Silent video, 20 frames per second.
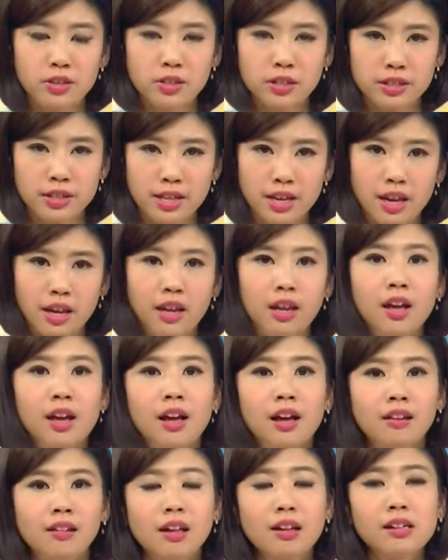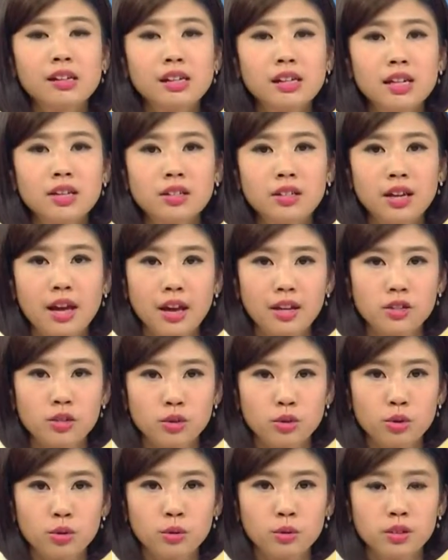事件，当地电视台指
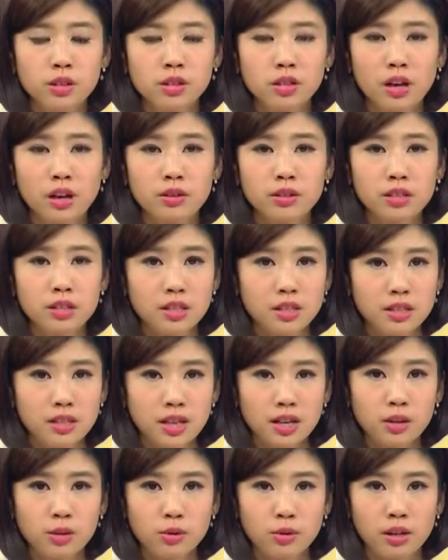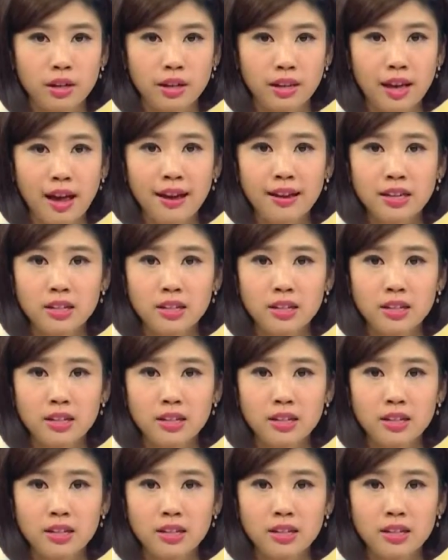出，至少四间雪梨牙